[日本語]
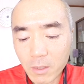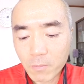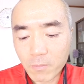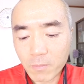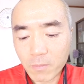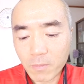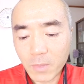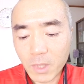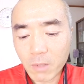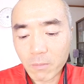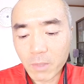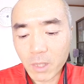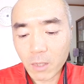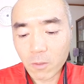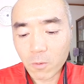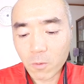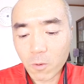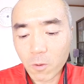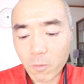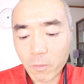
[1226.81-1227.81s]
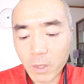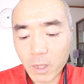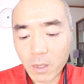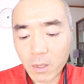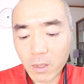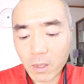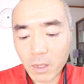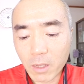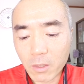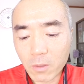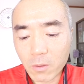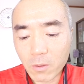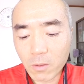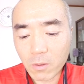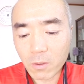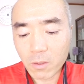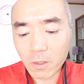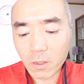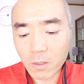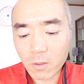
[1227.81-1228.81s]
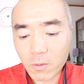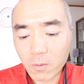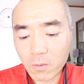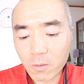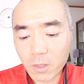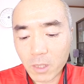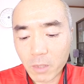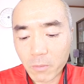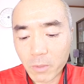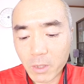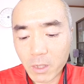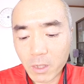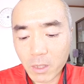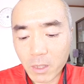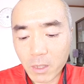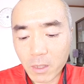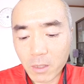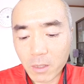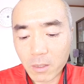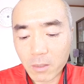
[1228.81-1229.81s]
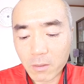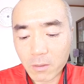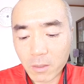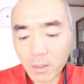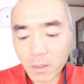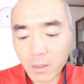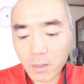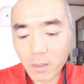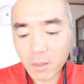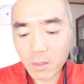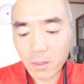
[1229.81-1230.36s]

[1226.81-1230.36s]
うん、でも、ね、あの小判揚げとこの生揚げですね。